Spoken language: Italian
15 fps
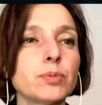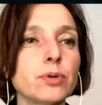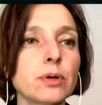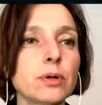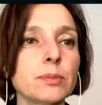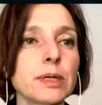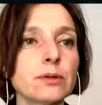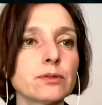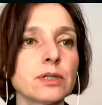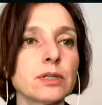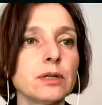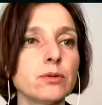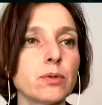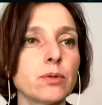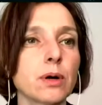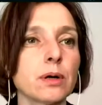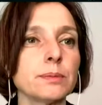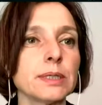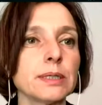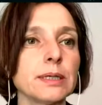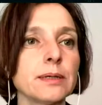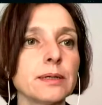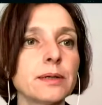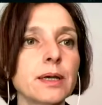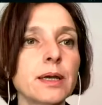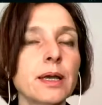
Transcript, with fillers: più o meno degli uomini